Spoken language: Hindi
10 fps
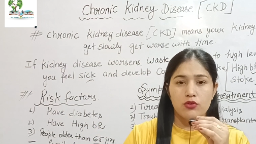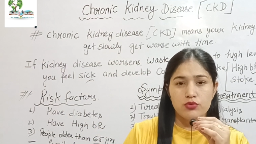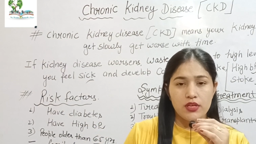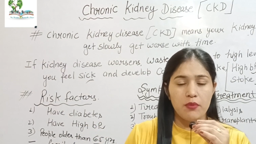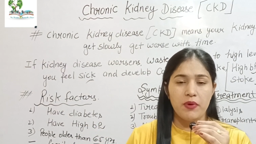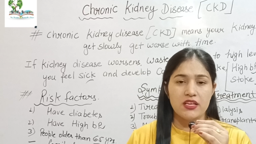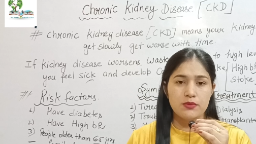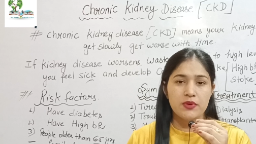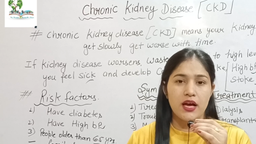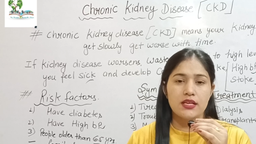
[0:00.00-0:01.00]
उनके पास
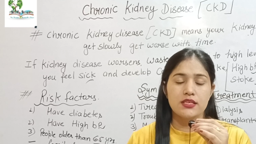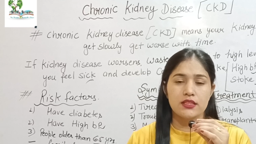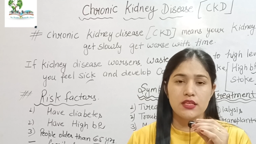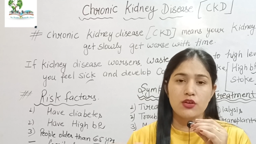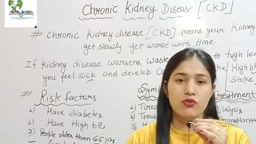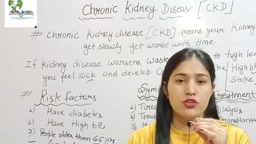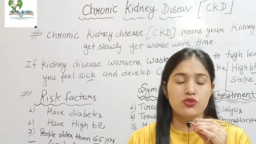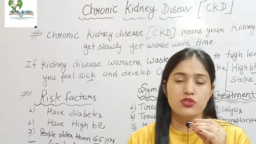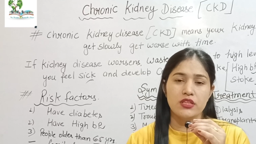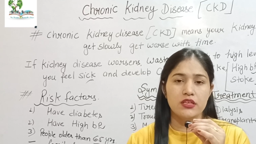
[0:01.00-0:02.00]
भी आ सकती हैं क्योंकि
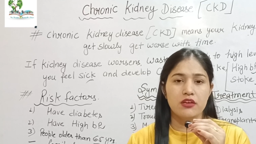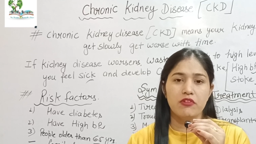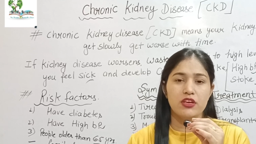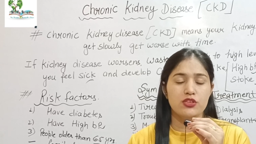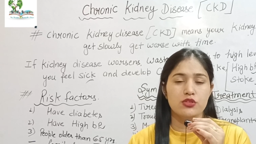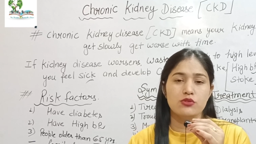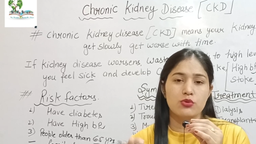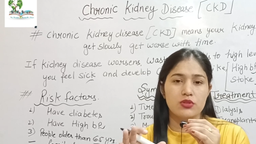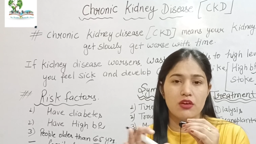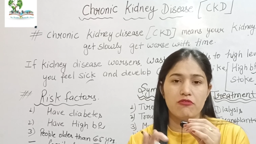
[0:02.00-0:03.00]
जो जेनेटिक वेरिएशंस
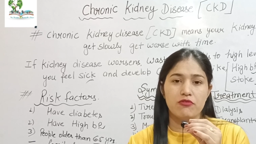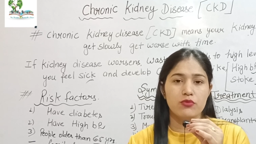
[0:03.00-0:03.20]
होती हैं